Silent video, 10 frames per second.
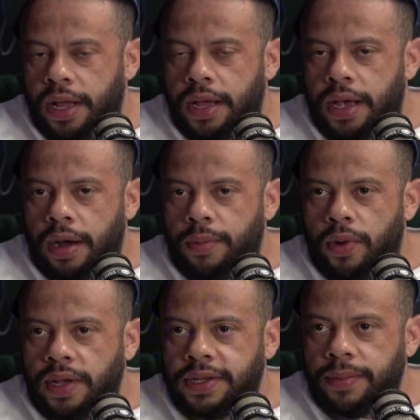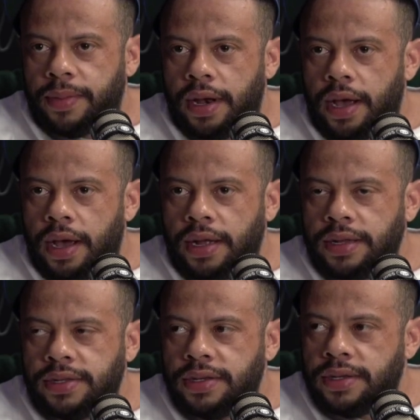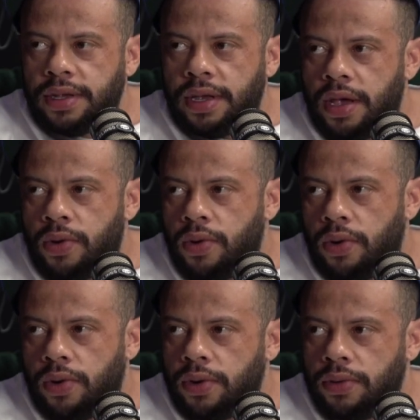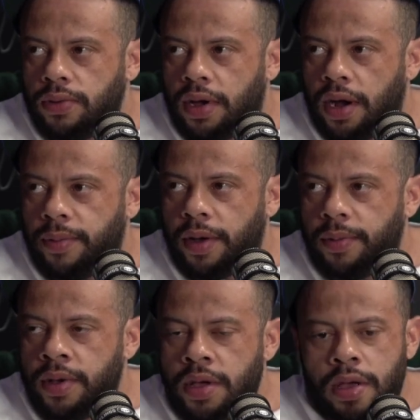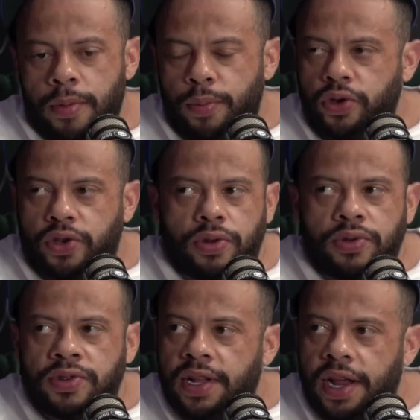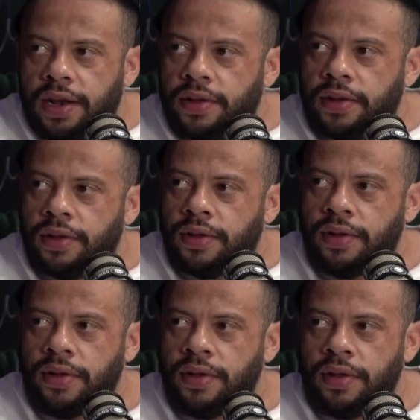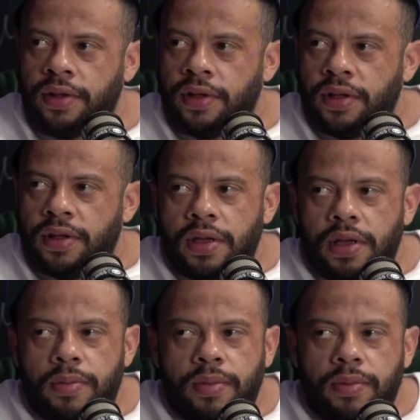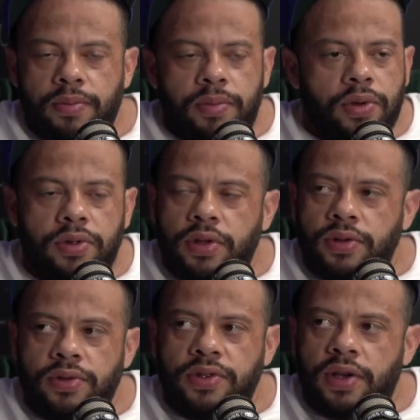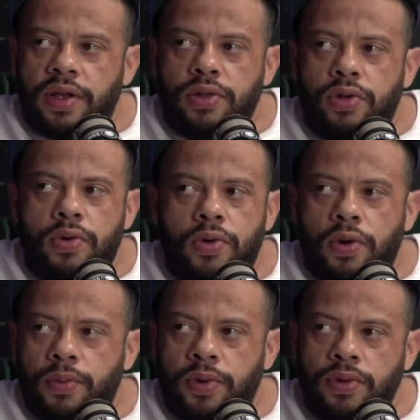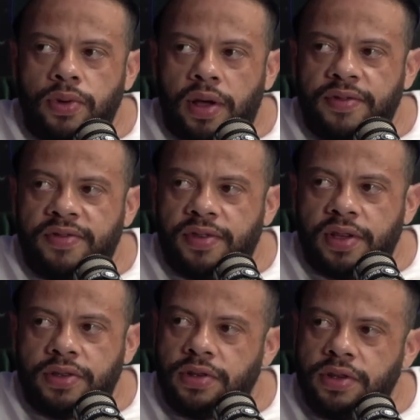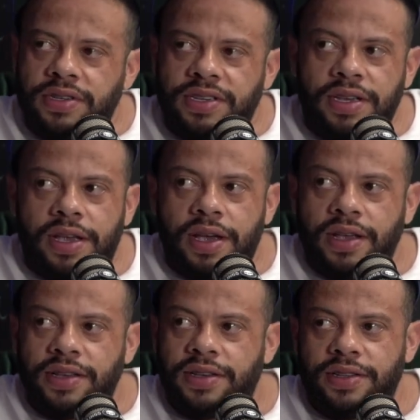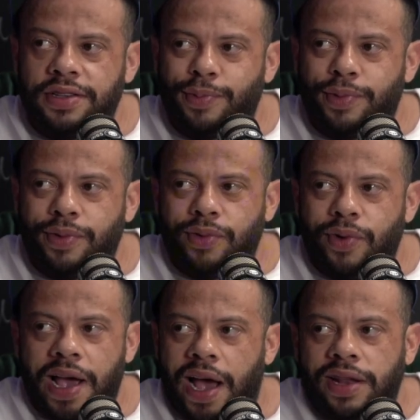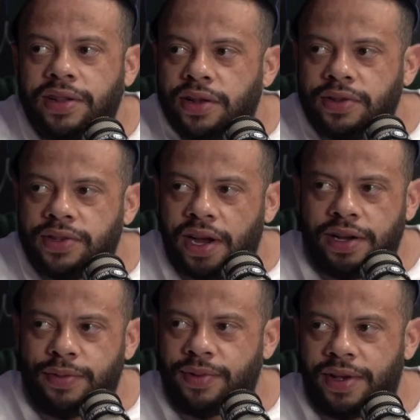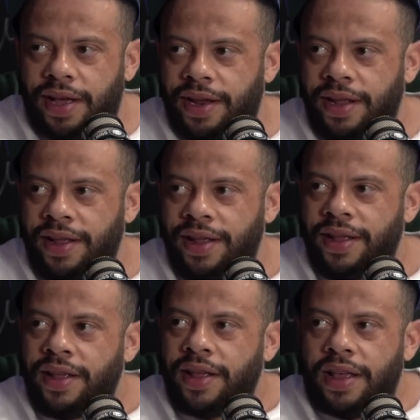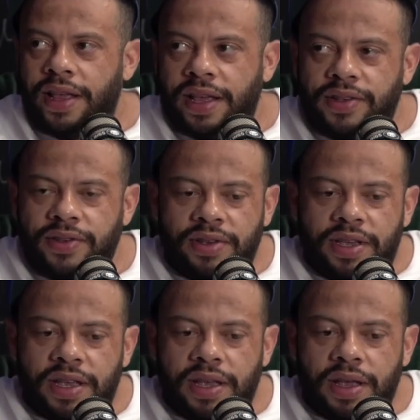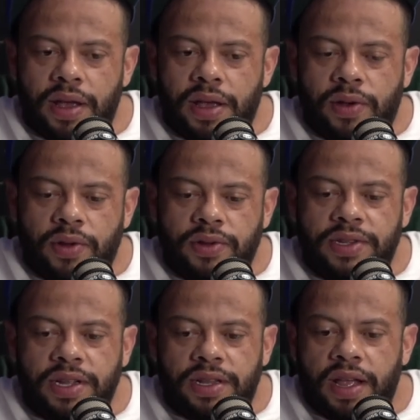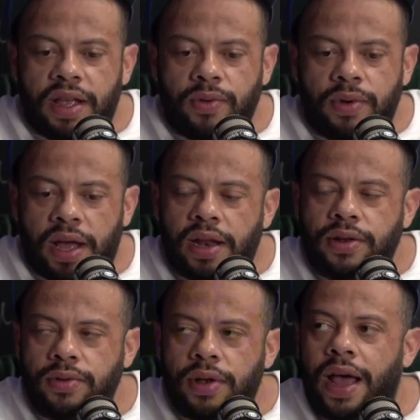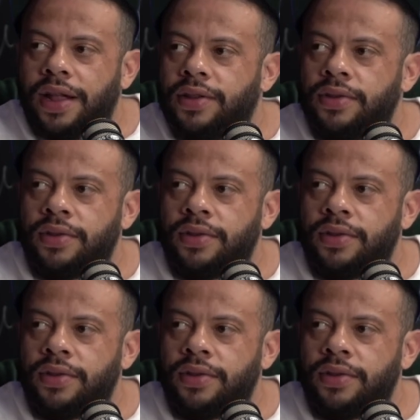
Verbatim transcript: carbou uma semana antes, errou no carb up, puxou no treino E, meu Deus do céu, entrou como? Um avesso gigante. Tipo, o errado deu certo pro cara. É. E isso que, quando você tem um cara do lado